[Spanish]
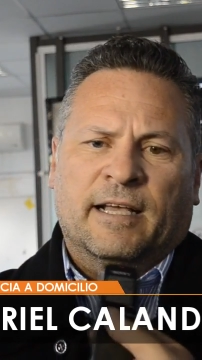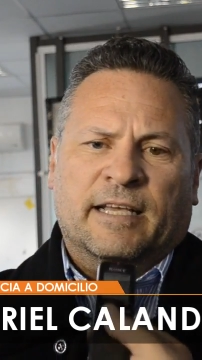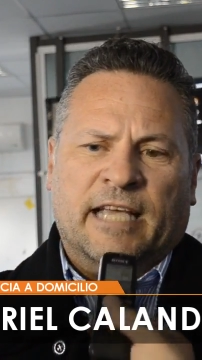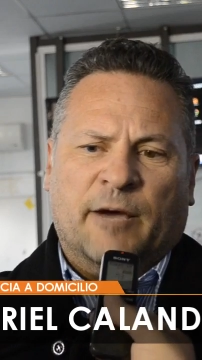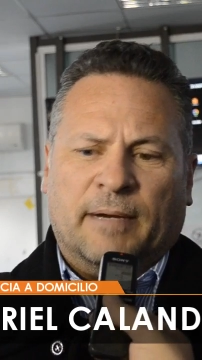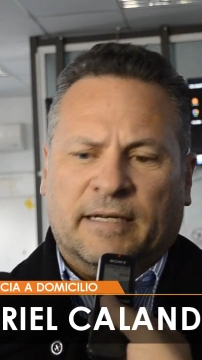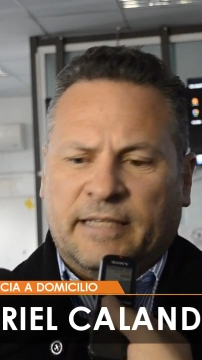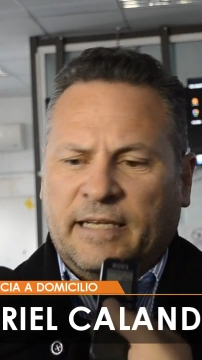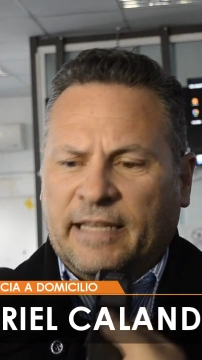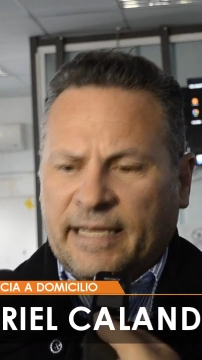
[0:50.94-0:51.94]
y a
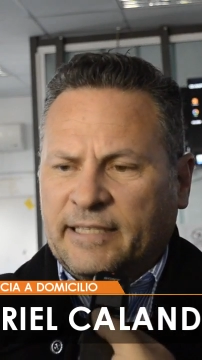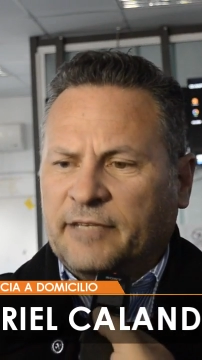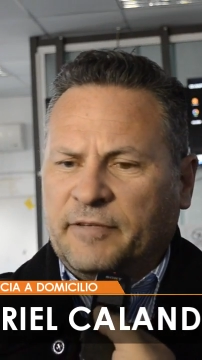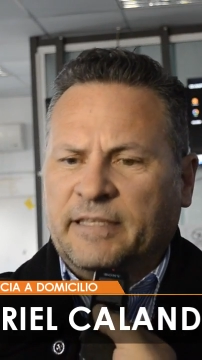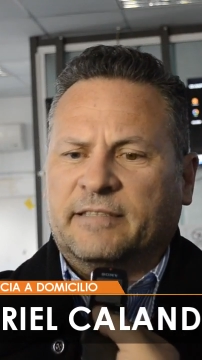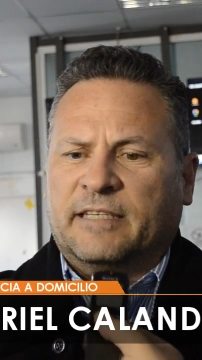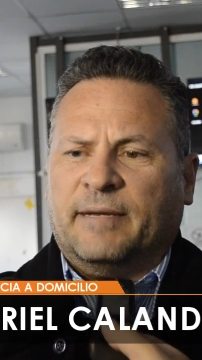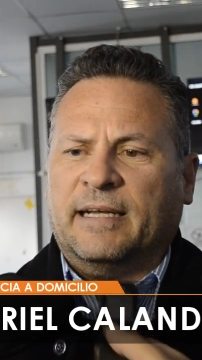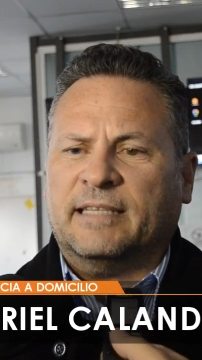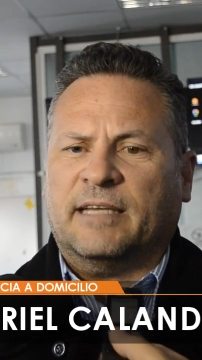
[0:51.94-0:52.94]
partir de este fin de
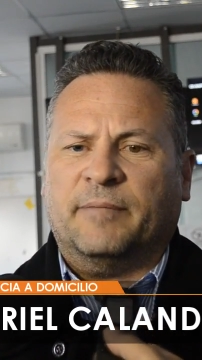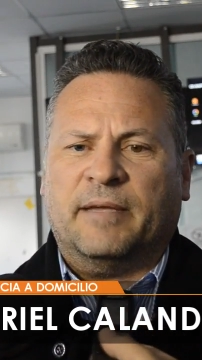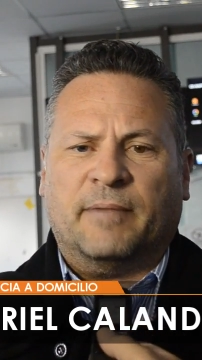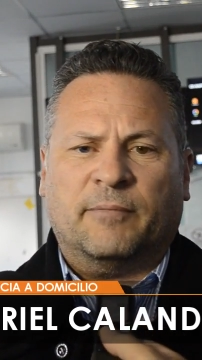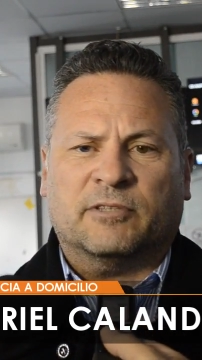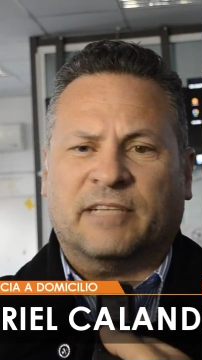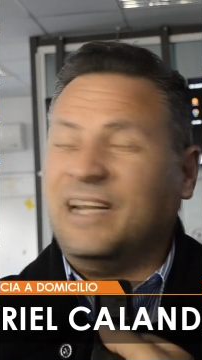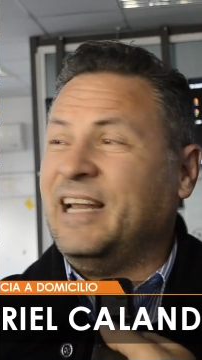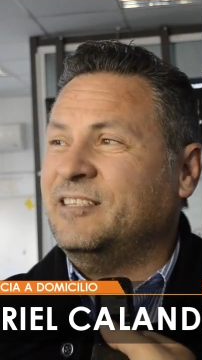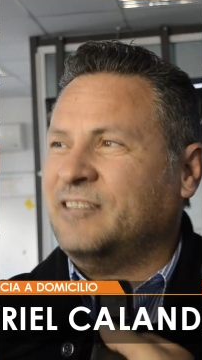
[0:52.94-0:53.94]
semana también vamos a
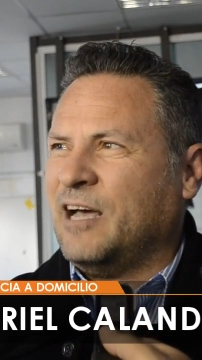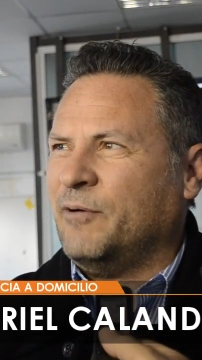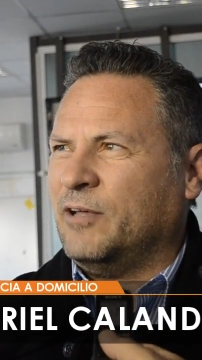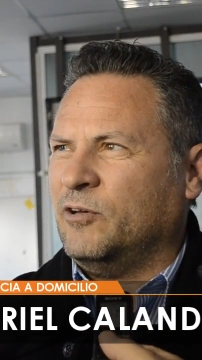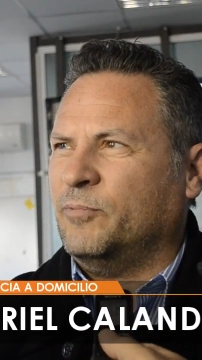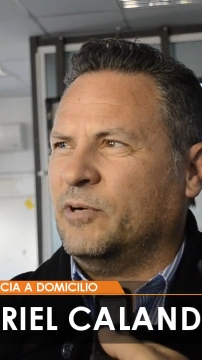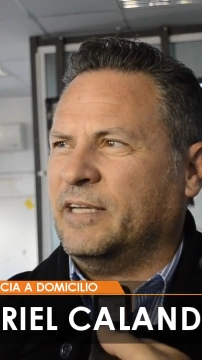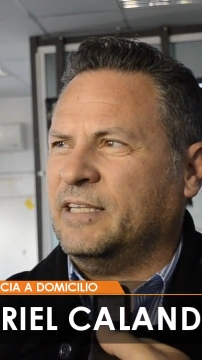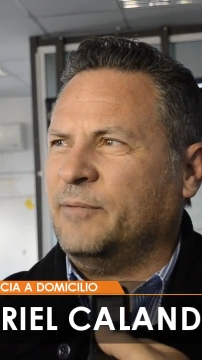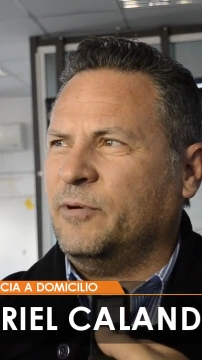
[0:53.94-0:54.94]
ir el sábado
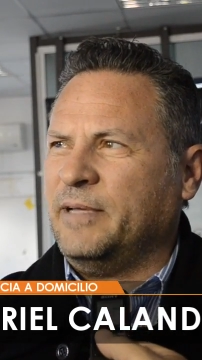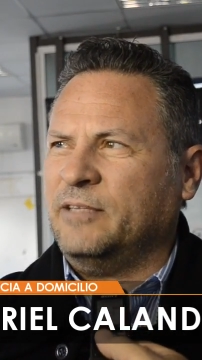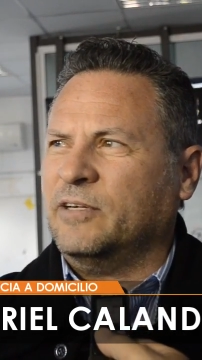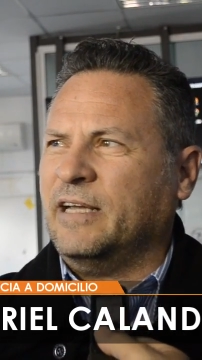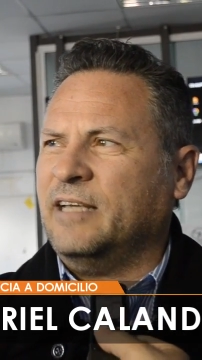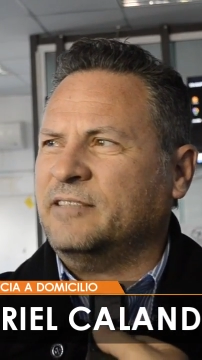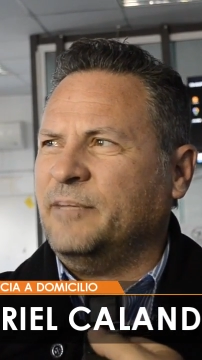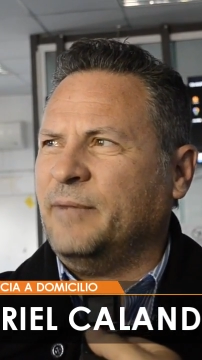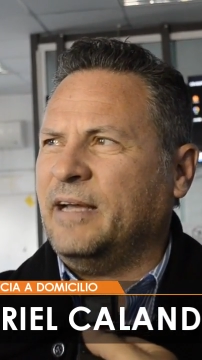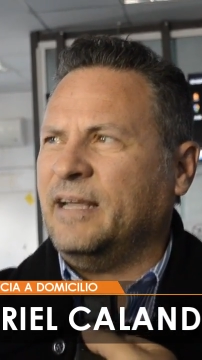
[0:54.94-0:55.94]
porque estamos viendo que en la
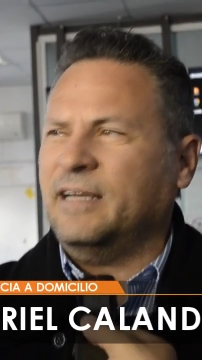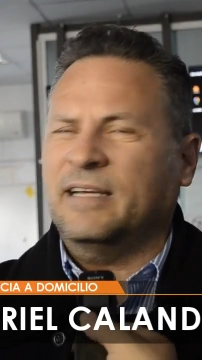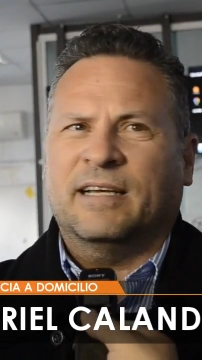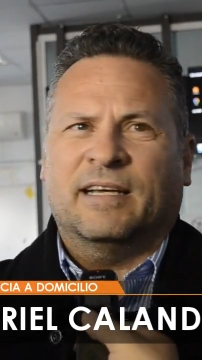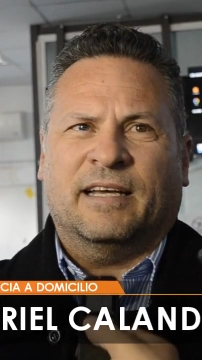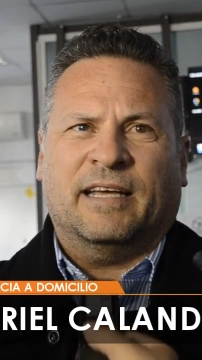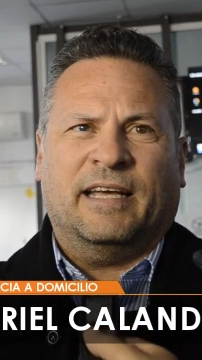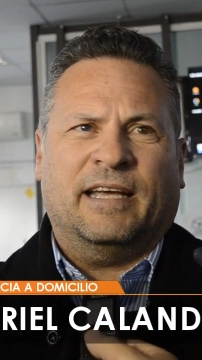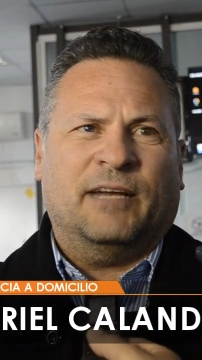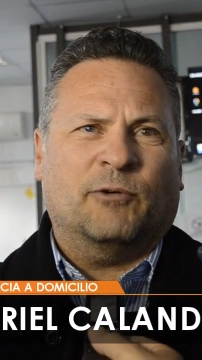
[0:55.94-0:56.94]
semana
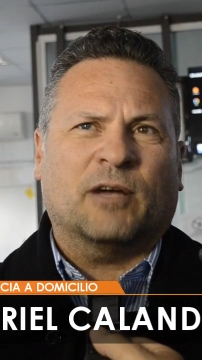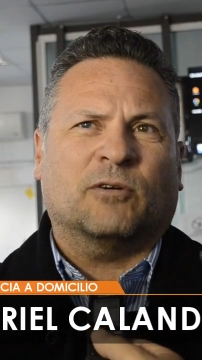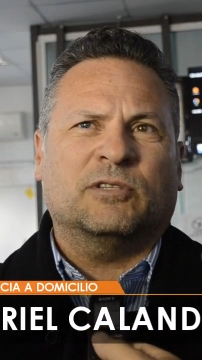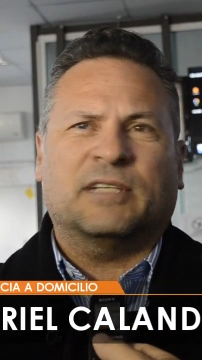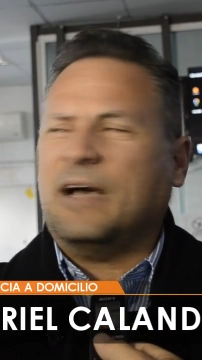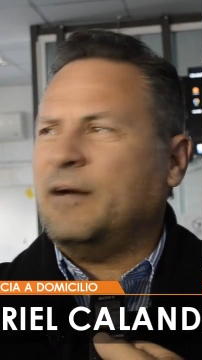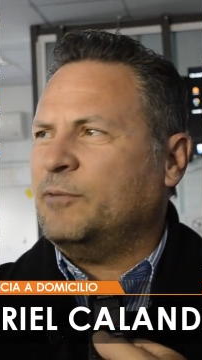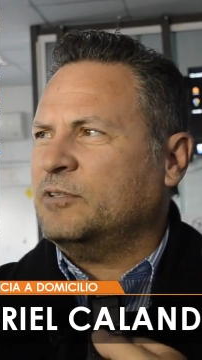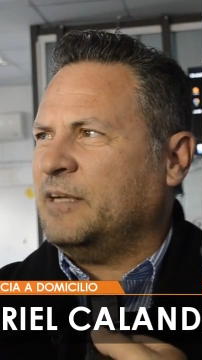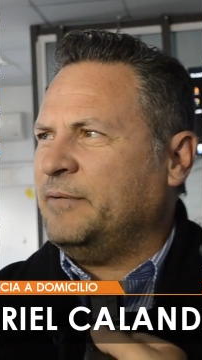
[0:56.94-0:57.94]
eh, no
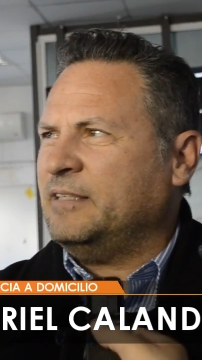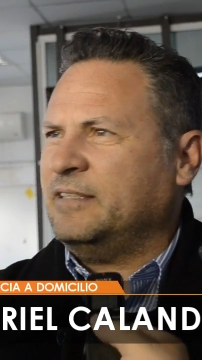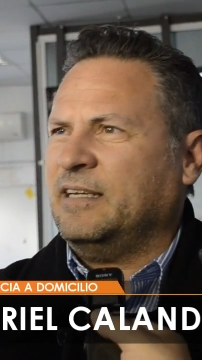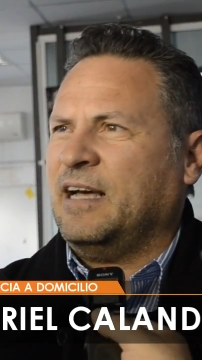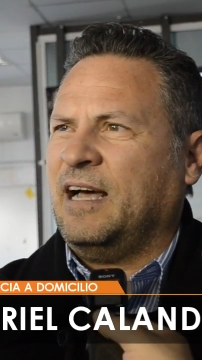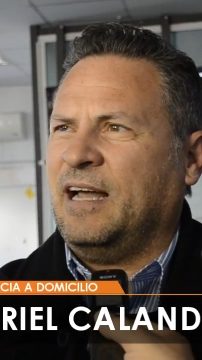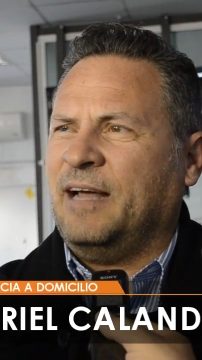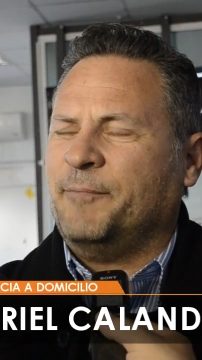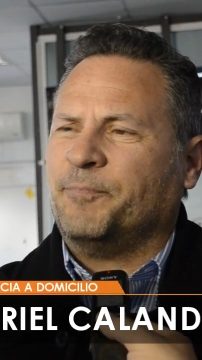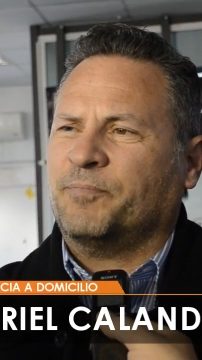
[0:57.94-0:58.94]
encontrábamos a veces
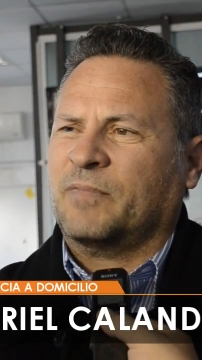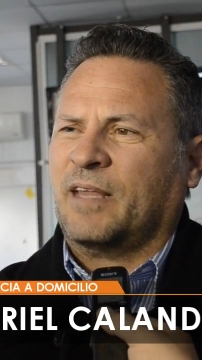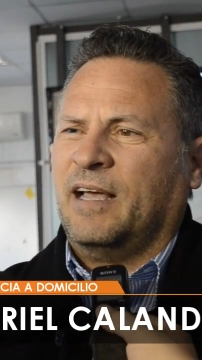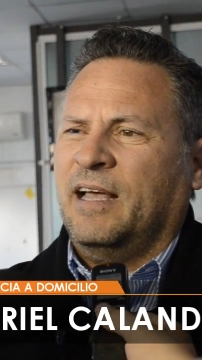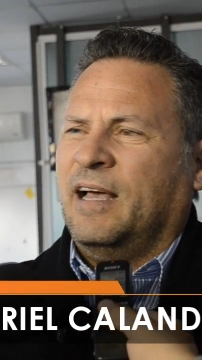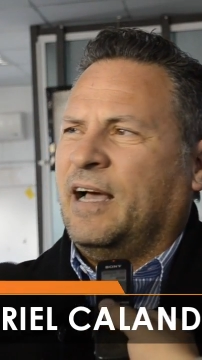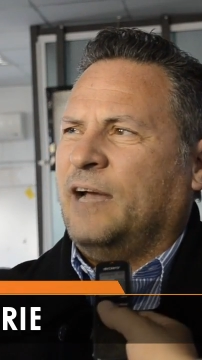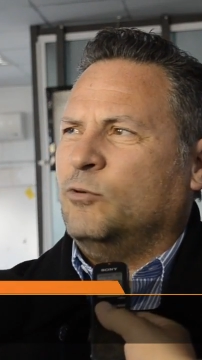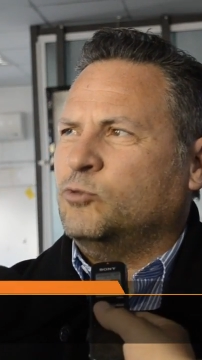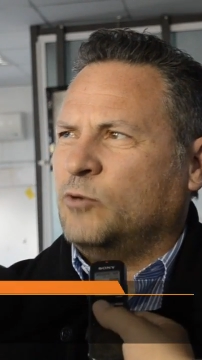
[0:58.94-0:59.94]
mm,
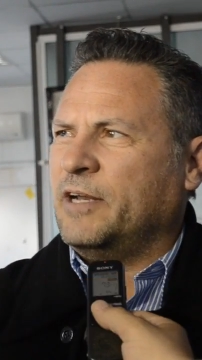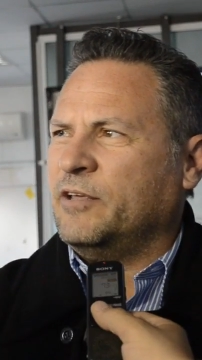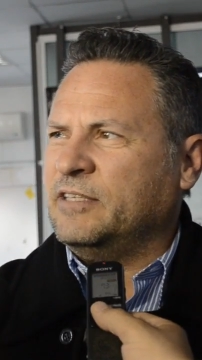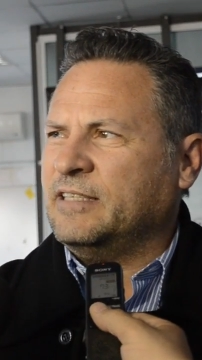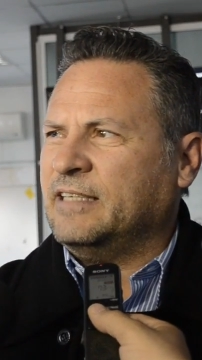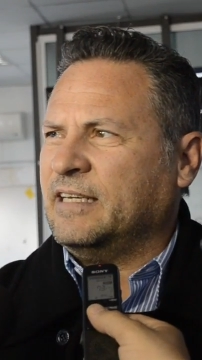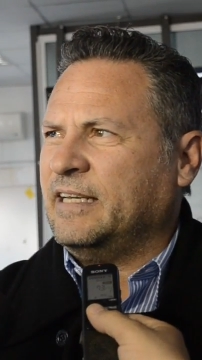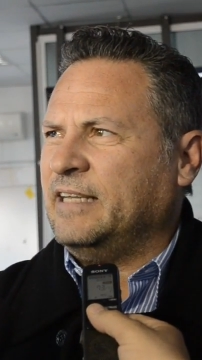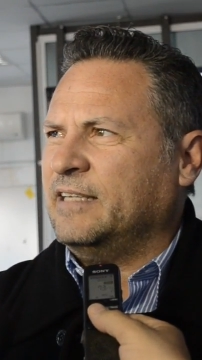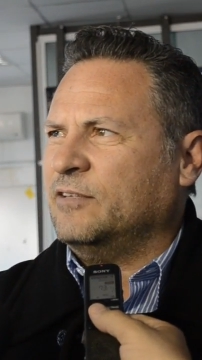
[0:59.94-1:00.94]
al usuario de esa
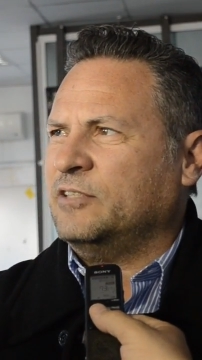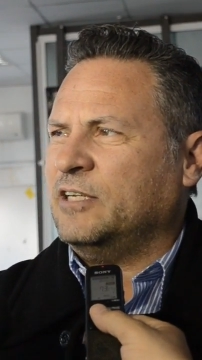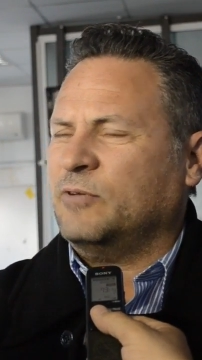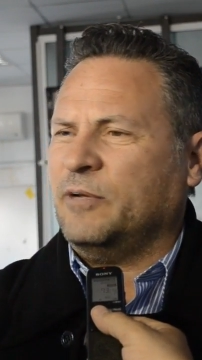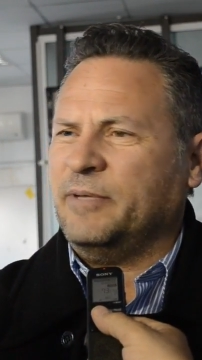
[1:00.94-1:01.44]
tarjeta, ¿no es cierto?, al